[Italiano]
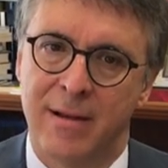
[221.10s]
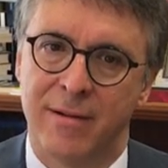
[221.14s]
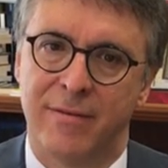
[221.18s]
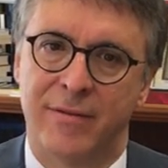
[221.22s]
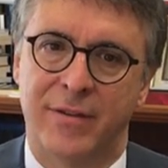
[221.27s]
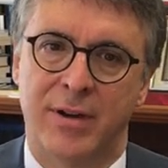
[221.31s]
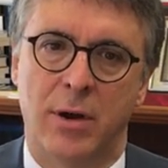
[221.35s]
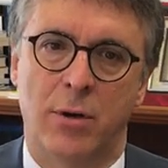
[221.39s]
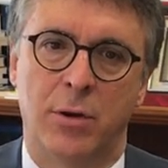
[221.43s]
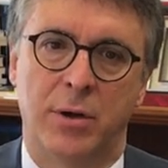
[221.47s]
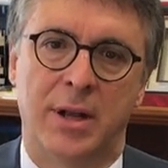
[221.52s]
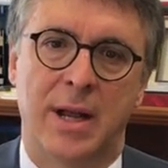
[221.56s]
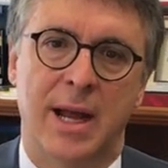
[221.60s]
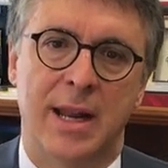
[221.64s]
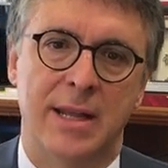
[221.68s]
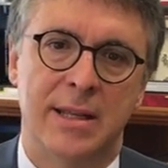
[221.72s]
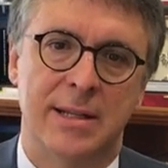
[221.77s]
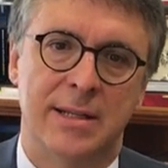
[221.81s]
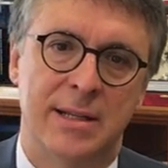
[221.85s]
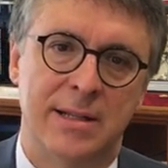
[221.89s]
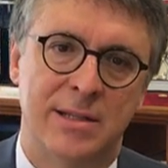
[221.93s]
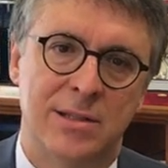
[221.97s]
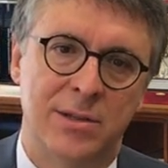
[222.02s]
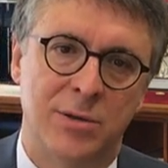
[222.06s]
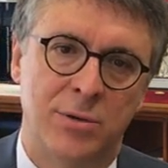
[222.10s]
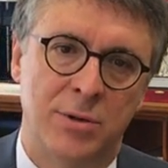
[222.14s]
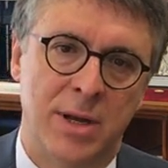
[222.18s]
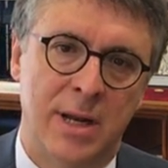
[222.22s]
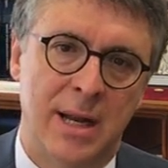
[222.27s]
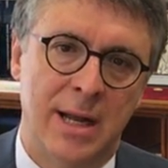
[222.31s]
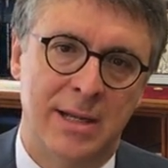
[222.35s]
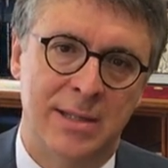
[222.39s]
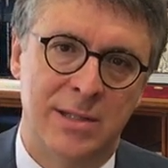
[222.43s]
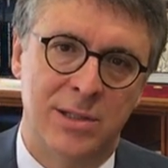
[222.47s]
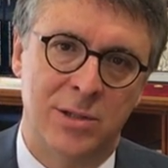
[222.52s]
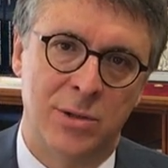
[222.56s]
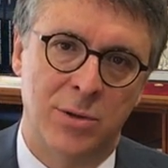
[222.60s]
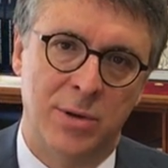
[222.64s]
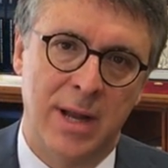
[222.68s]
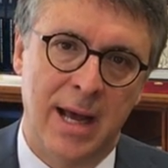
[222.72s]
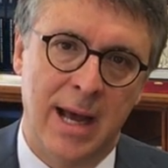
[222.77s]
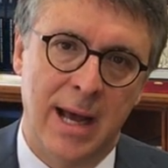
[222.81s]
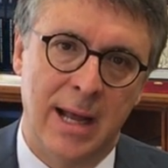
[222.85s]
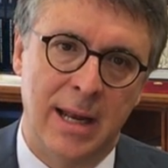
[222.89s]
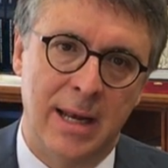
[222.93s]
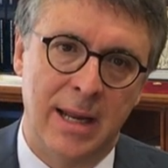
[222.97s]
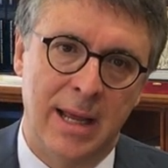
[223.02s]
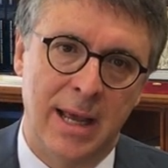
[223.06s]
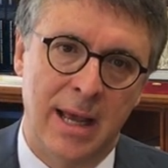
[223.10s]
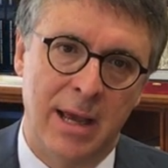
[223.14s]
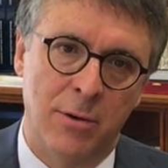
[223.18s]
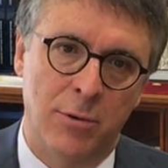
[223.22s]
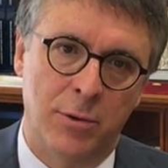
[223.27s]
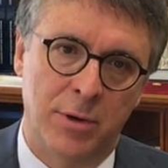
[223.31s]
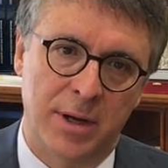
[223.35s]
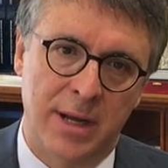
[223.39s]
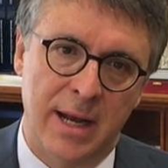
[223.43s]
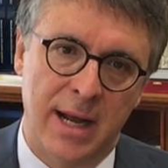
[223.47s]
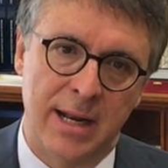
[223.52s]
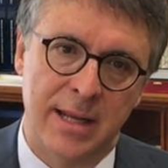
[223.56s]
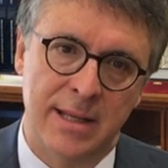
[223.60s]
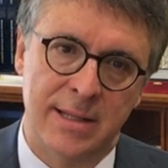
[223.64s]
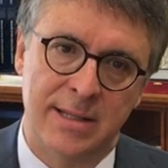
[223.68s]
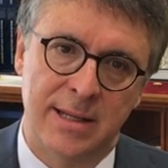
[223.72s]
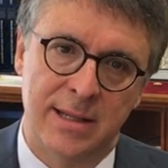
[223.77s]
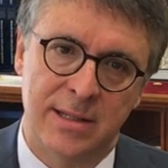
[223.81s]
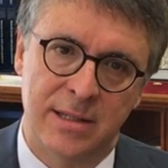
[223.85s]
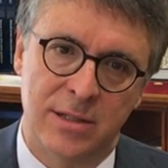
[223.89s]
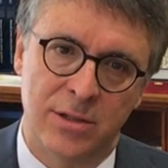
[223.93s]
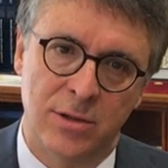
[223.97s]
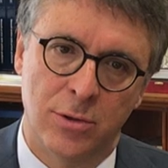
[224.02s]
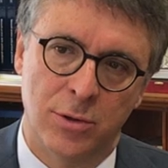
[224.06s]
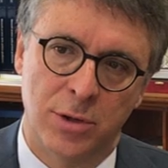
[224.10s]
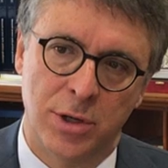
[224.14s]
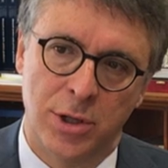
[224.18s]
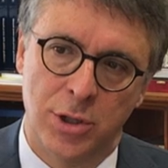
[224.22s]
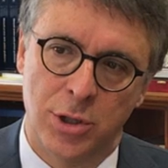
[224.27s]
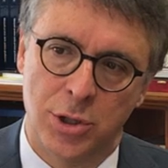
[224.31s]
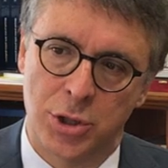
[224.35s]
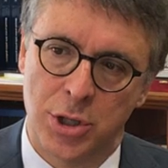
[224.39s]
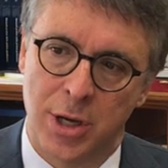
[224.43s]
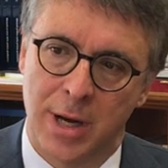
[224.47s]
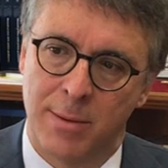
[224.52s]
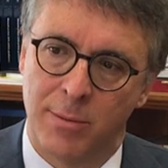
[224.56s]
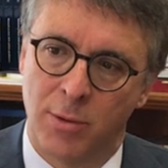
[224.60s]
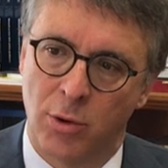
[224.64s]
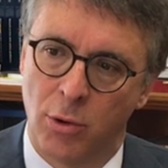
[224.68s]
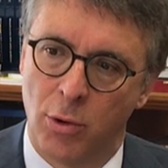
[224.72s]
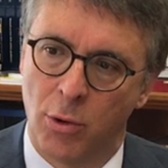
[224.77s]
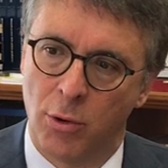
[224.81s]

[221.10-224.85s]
fra organizzazioni nazionali e organizzazioni diciamo,